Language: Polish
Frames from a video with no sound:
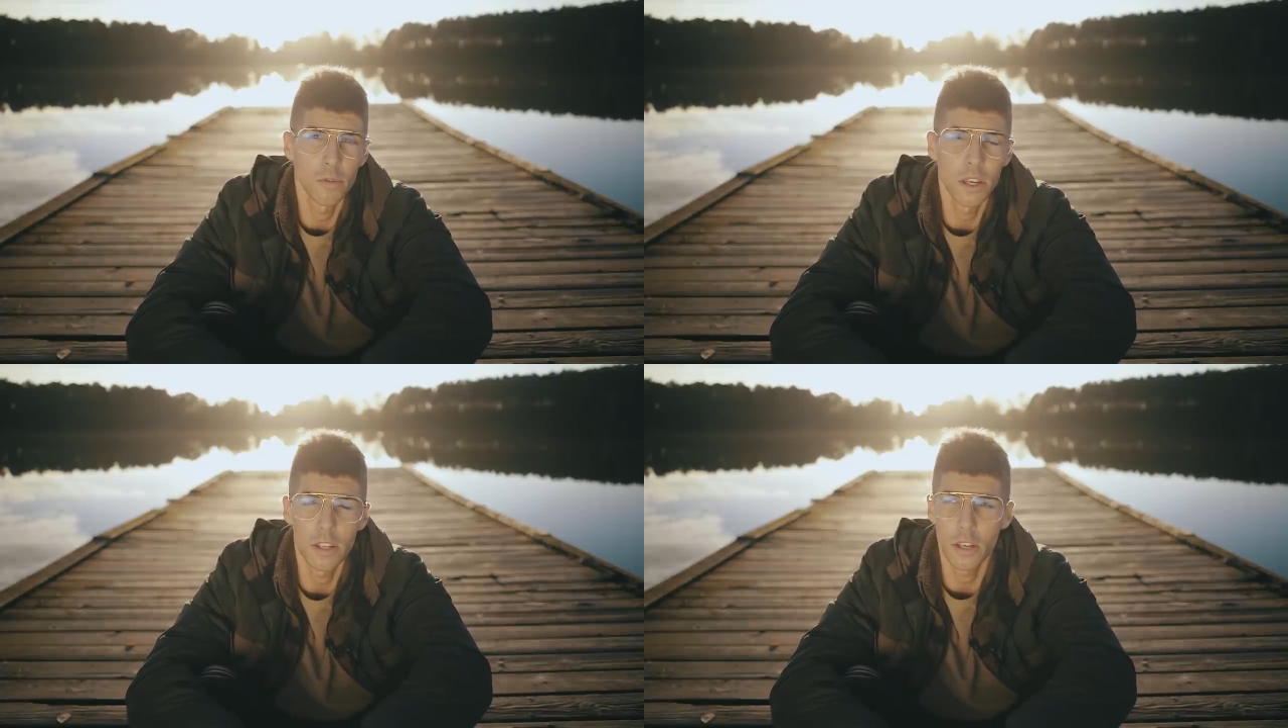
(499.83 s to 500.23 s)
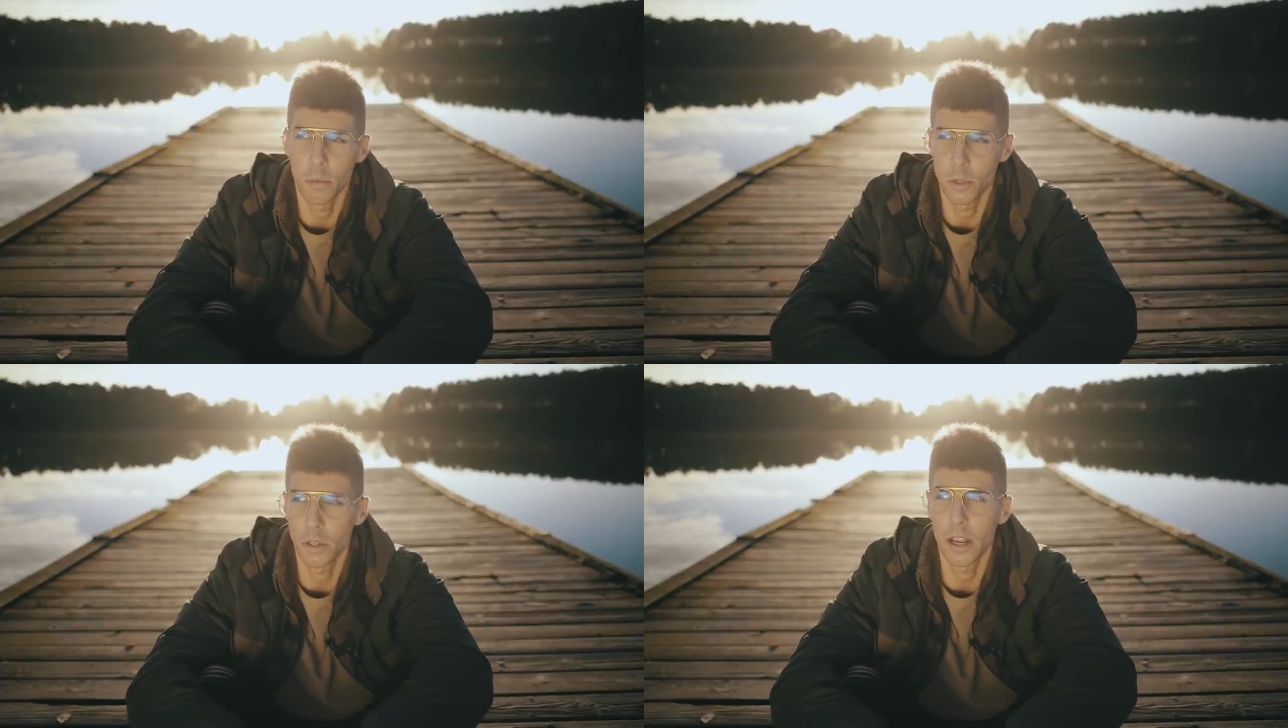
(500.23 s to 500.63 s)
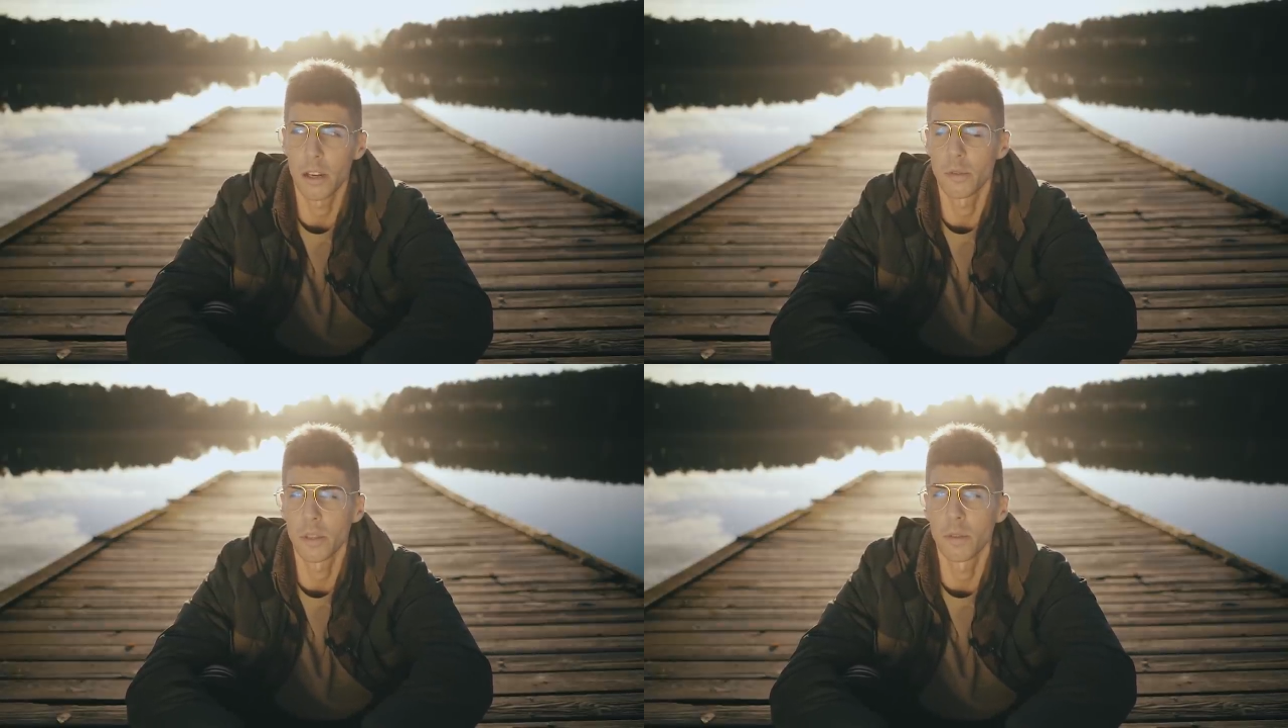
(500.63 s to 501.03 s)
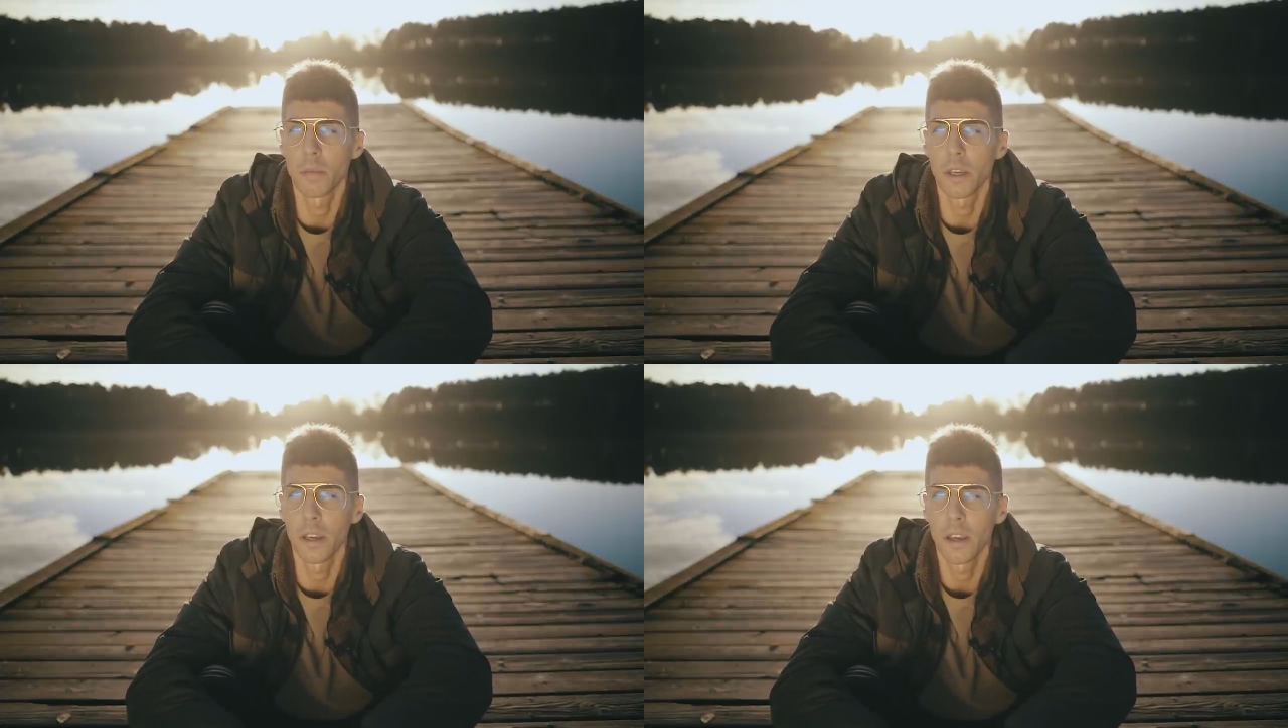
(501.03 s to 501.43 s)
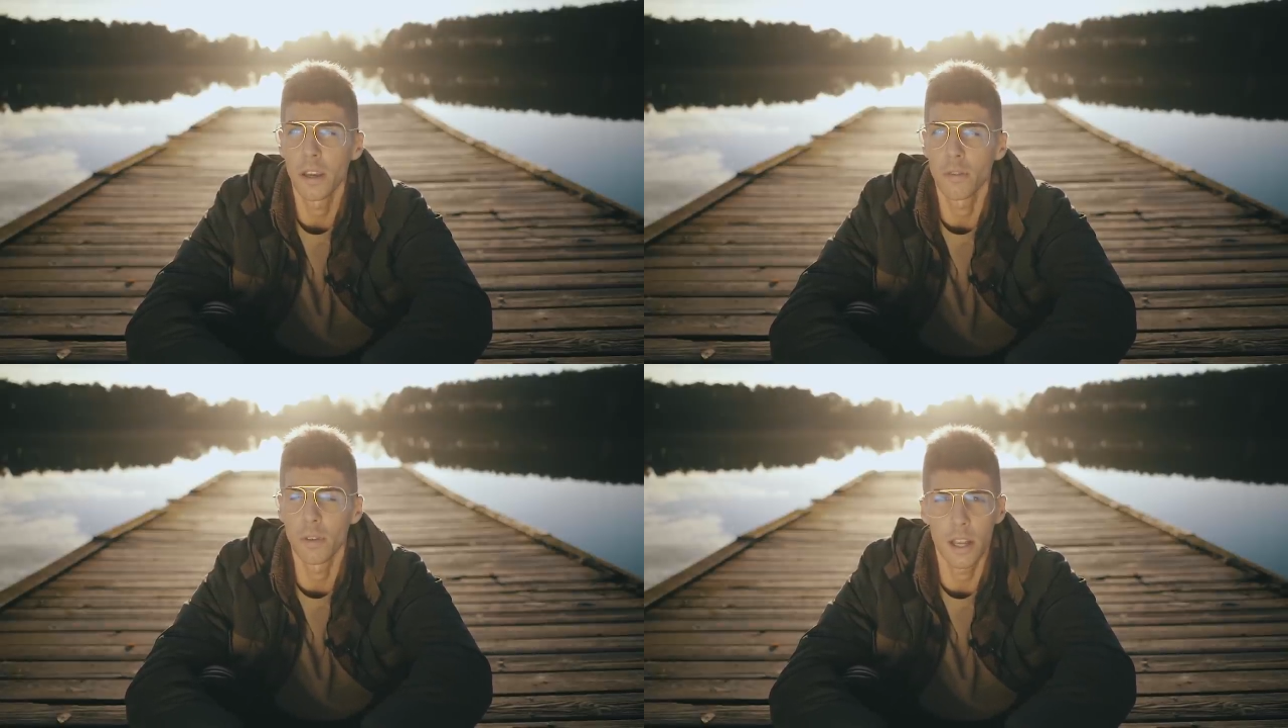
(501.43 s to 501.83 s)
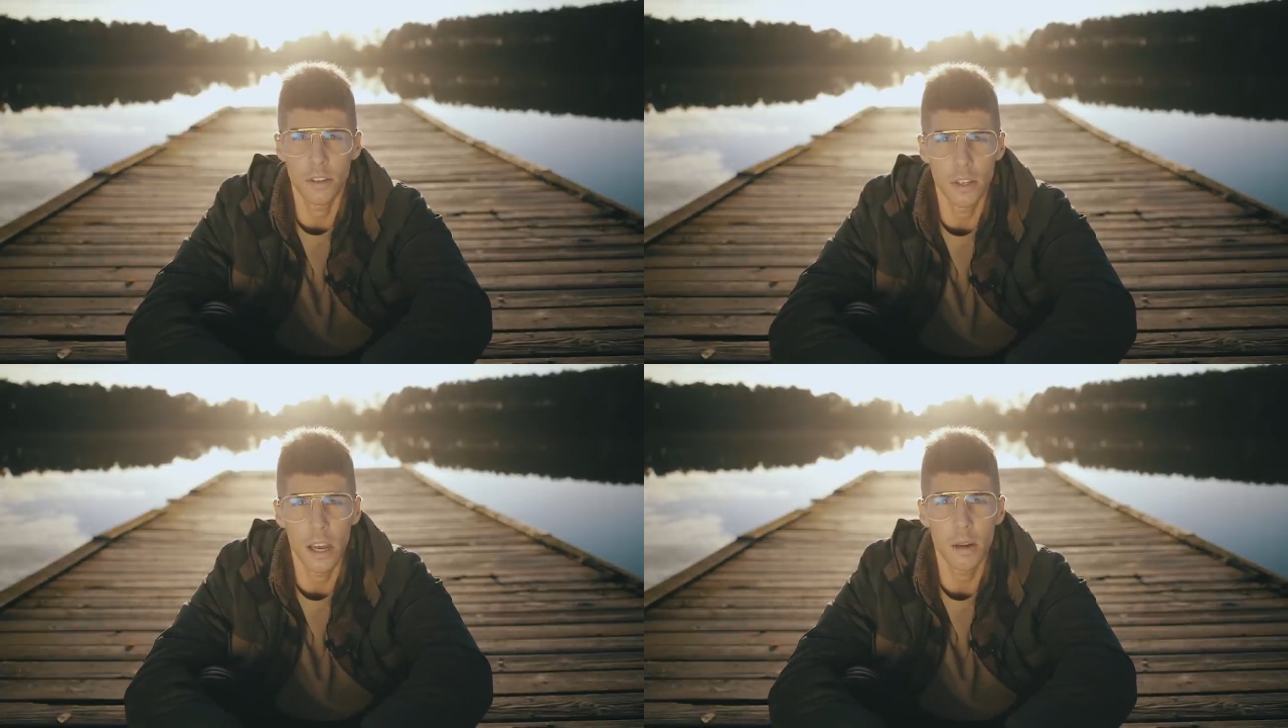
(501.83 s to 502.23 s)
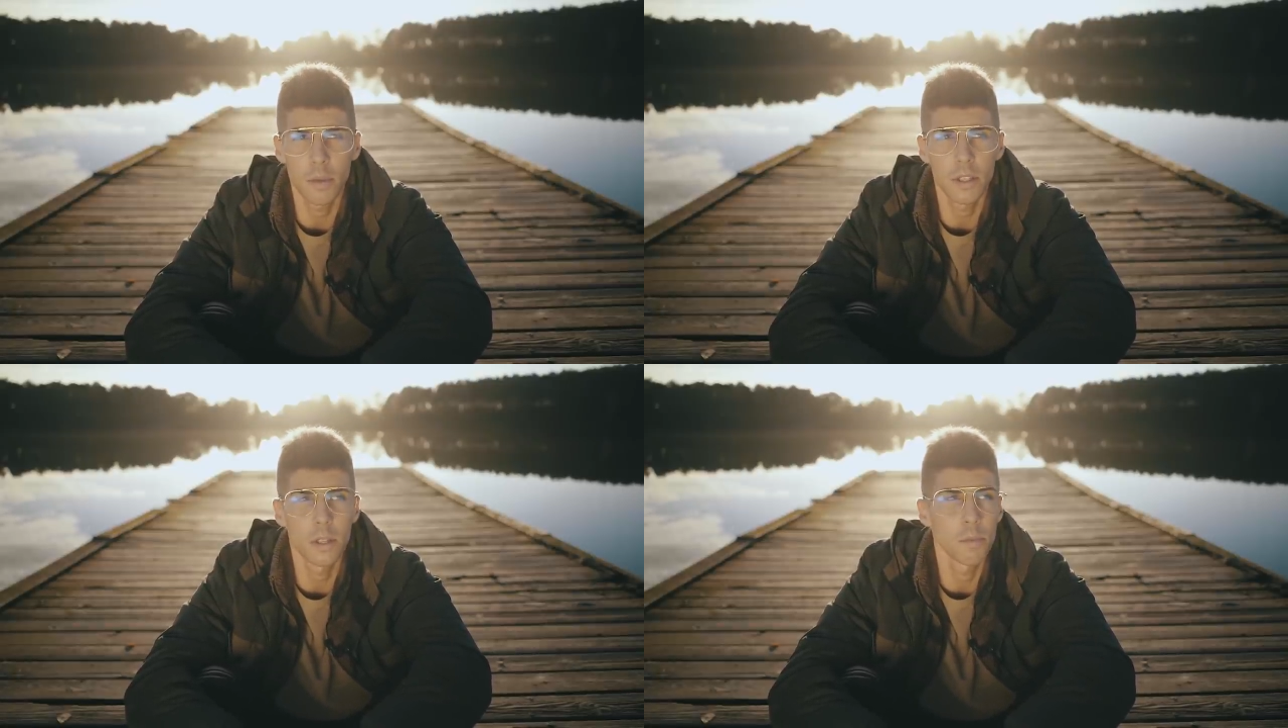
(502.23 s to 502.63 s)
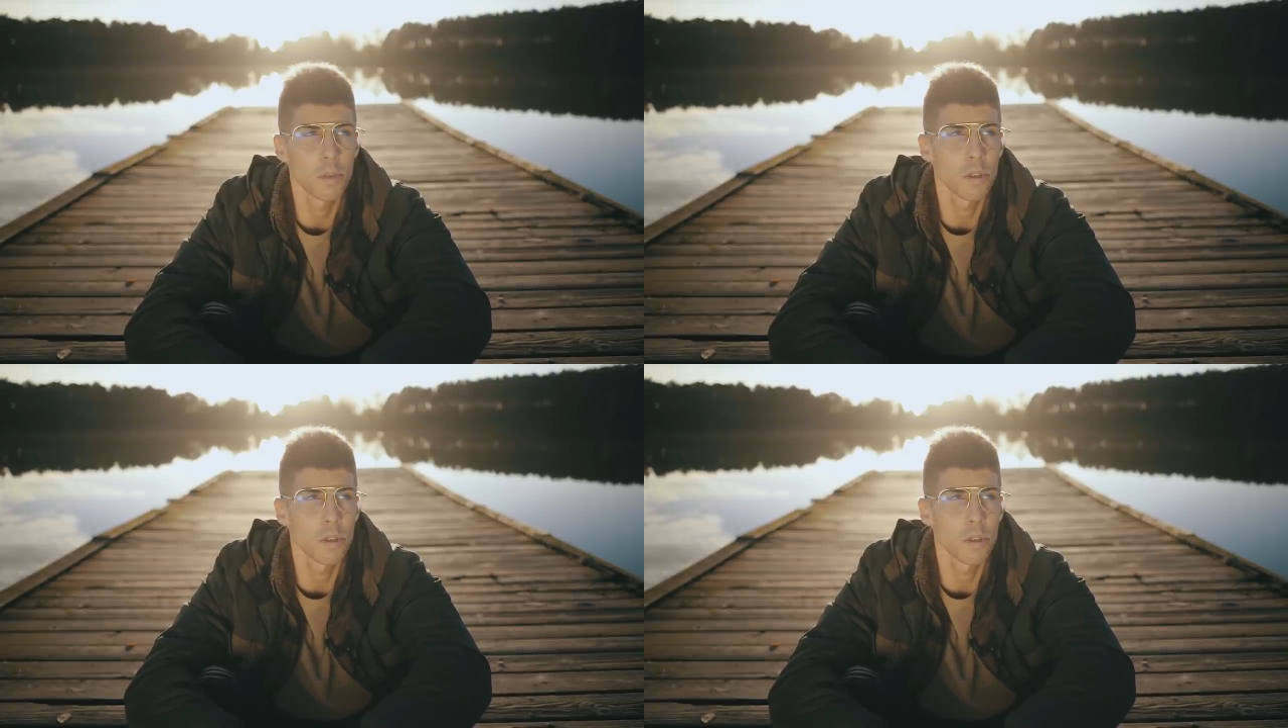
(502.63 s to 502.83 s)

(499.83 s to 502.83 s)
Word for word: więź emocjonalną z tymi wydarzeniami, z tym,